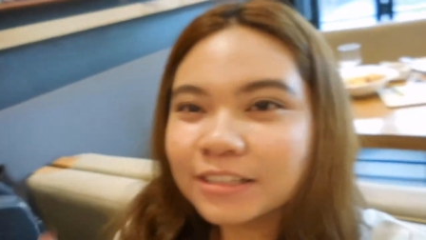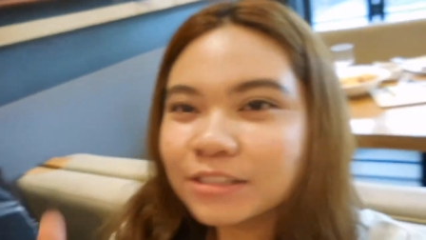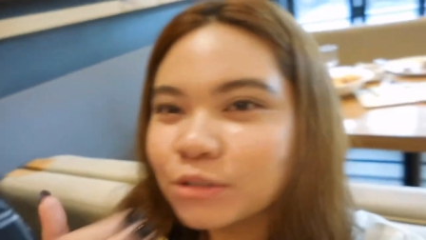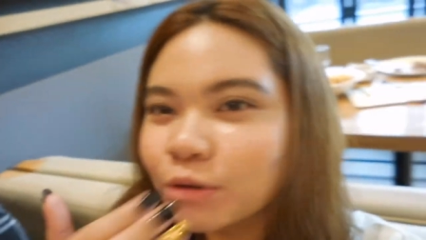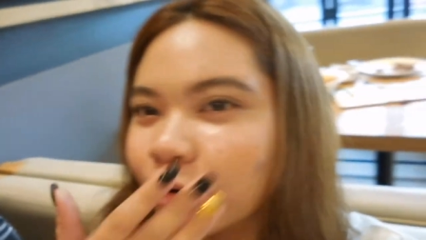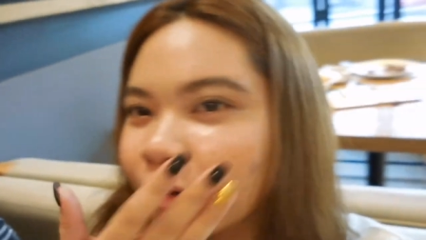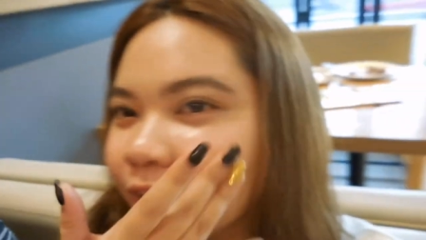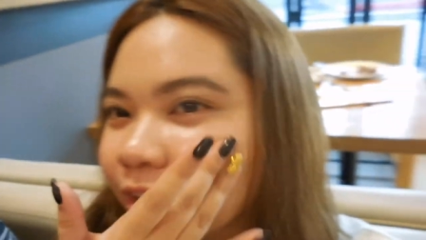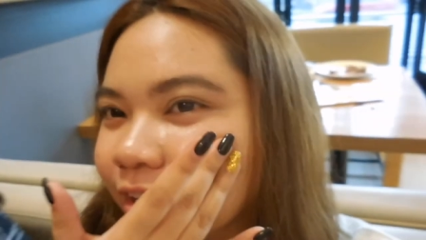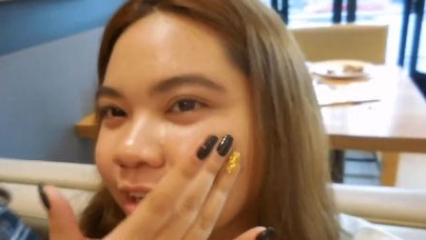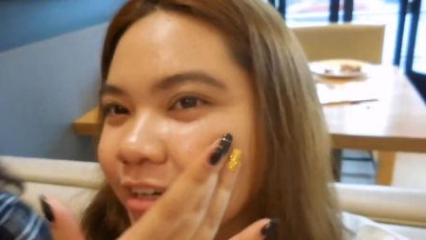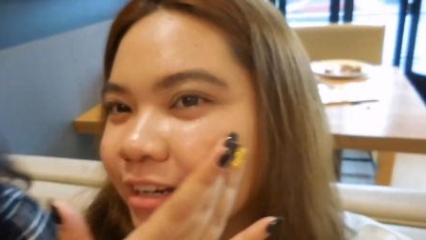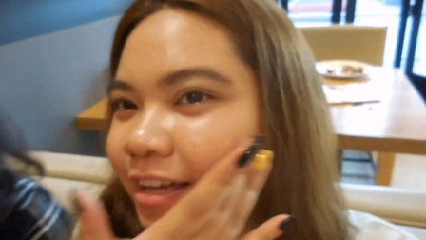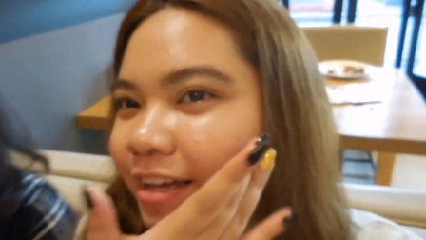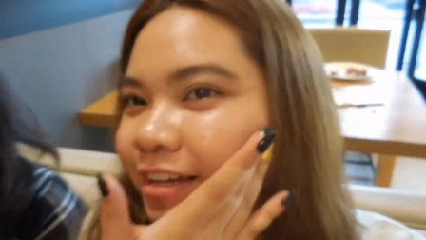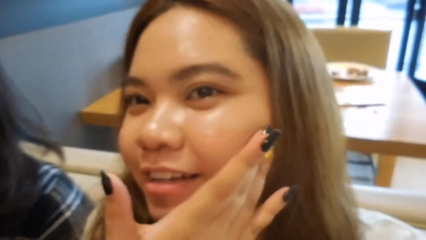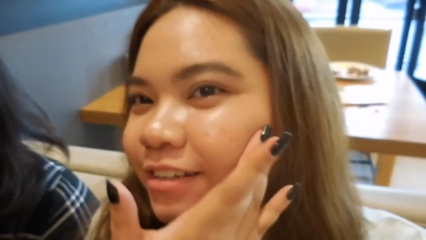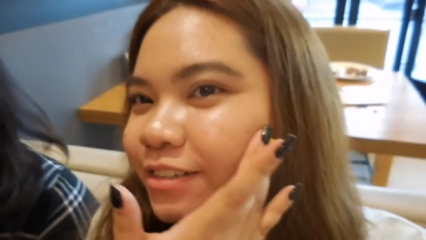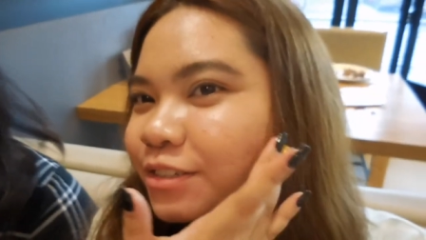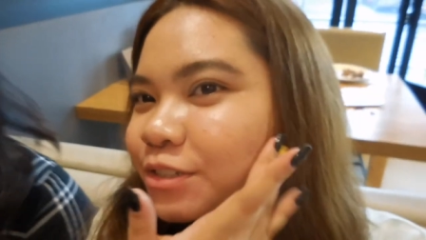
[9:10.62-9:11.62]
tas oily
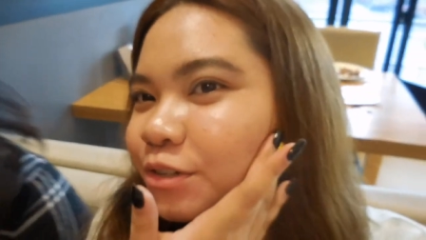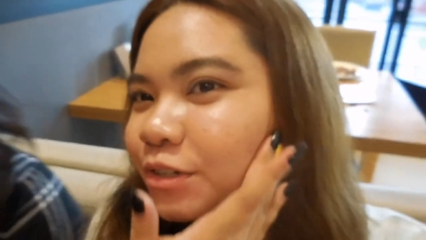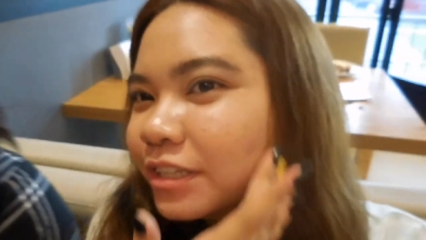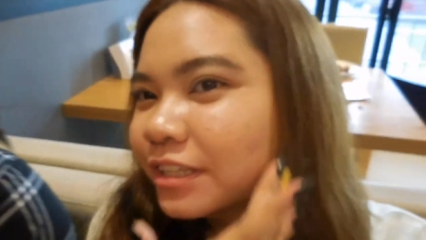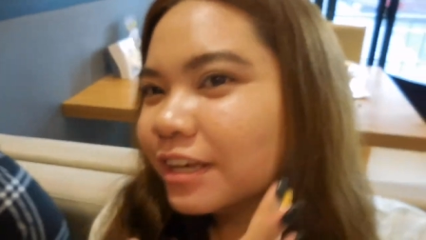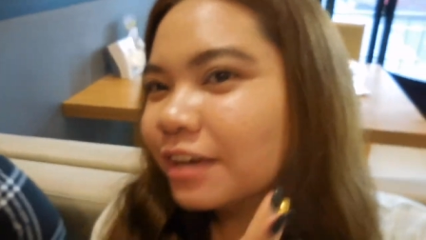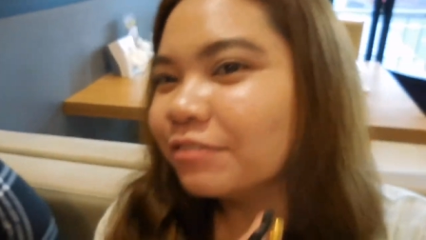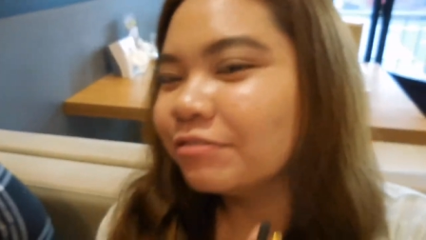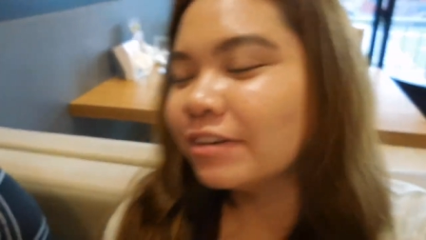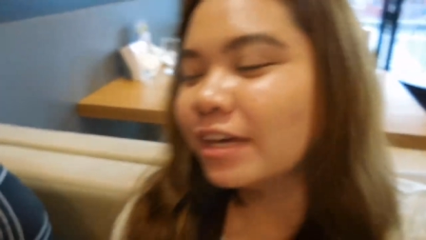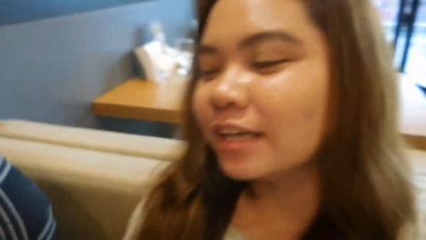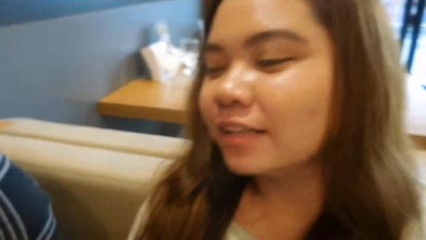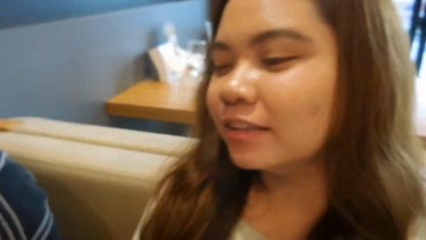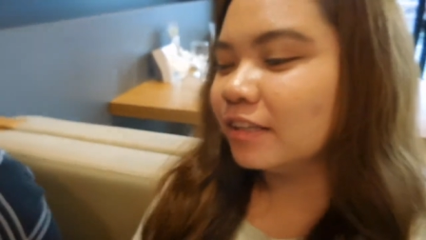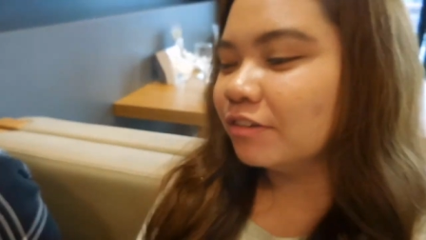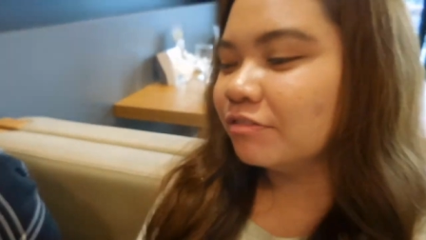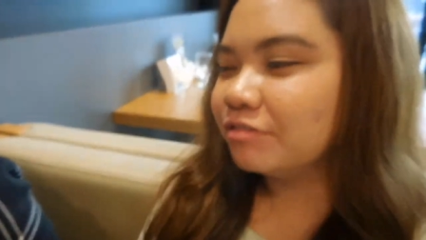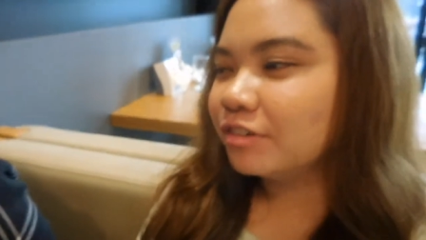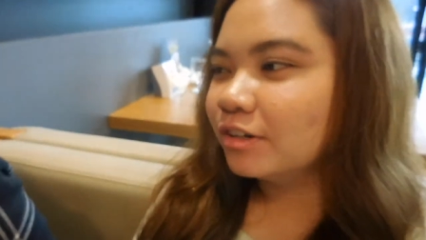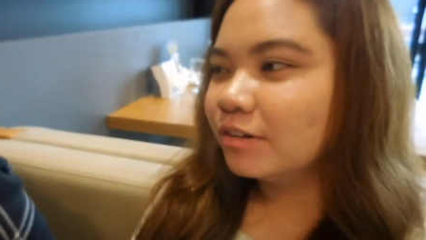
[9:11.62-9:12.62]
na. So, hindi
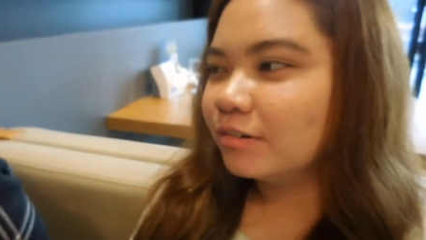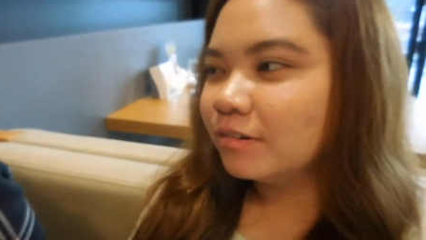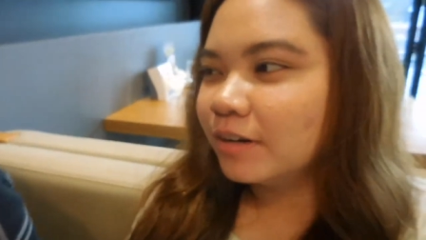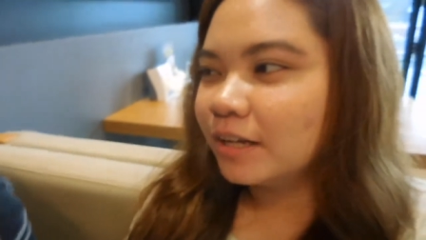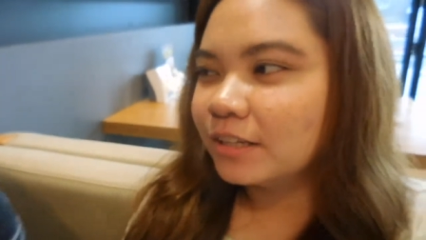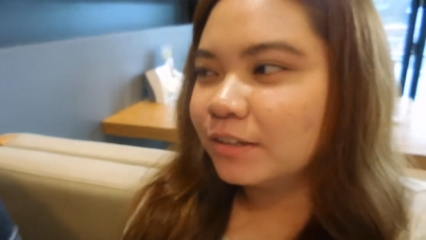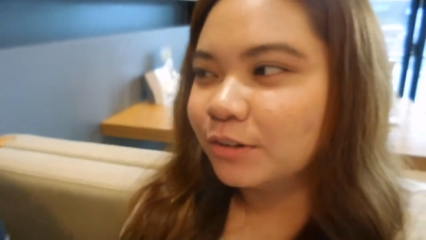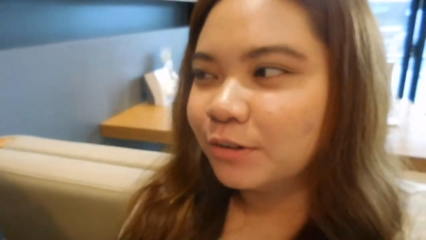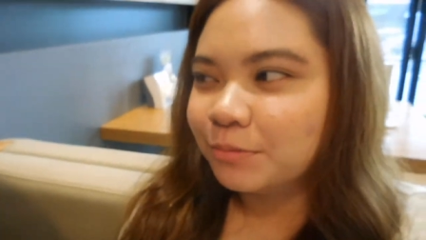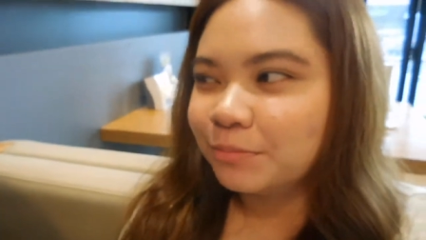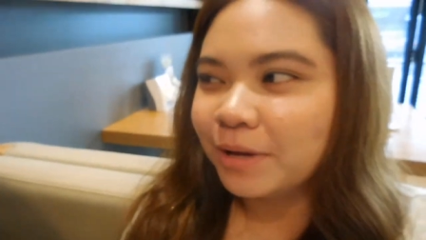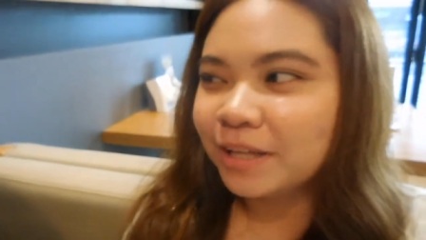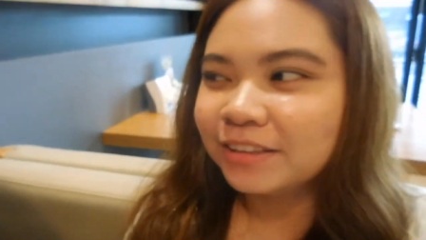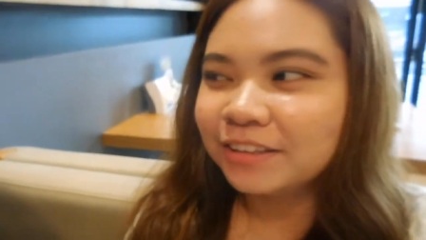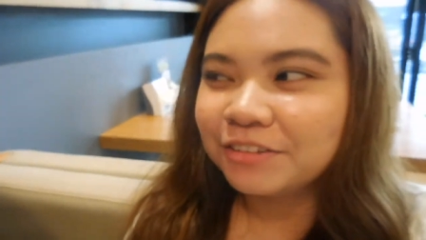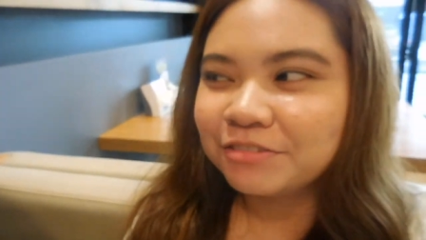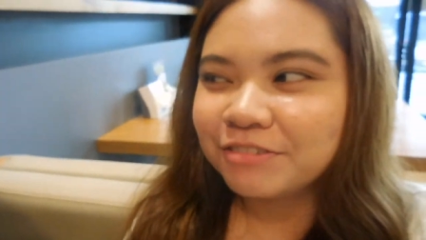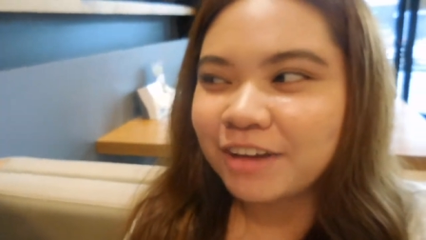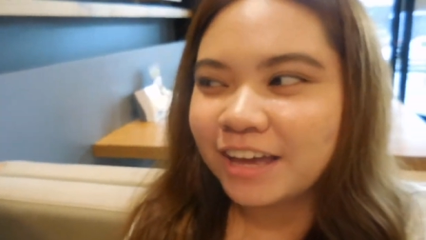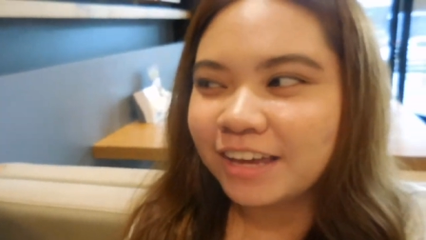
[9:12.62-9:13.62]
effective yung ano,
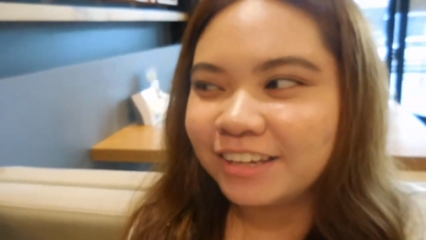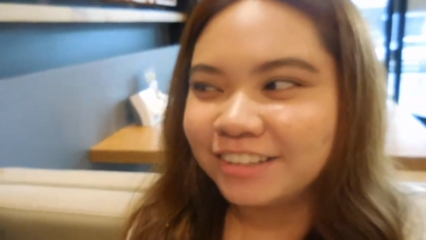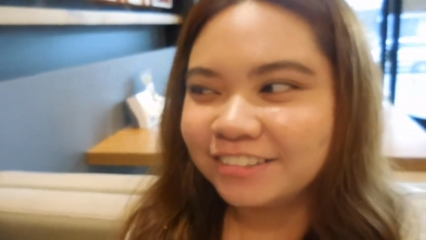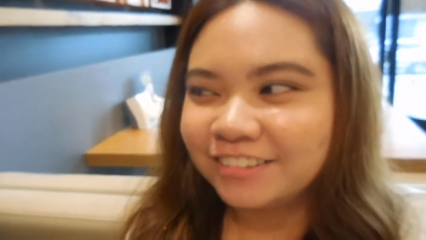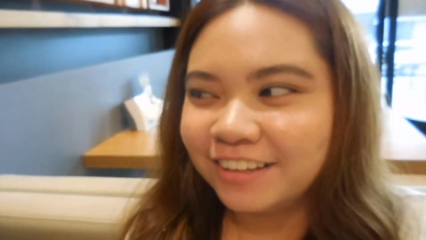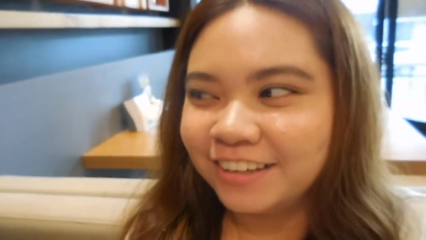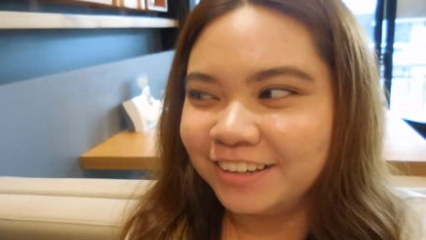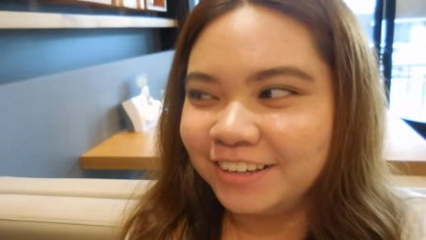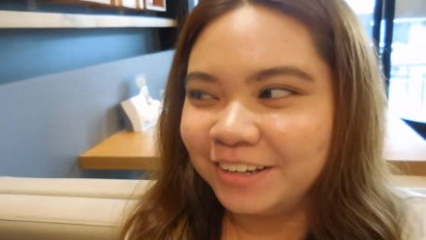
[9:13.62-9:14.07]
mattifying day.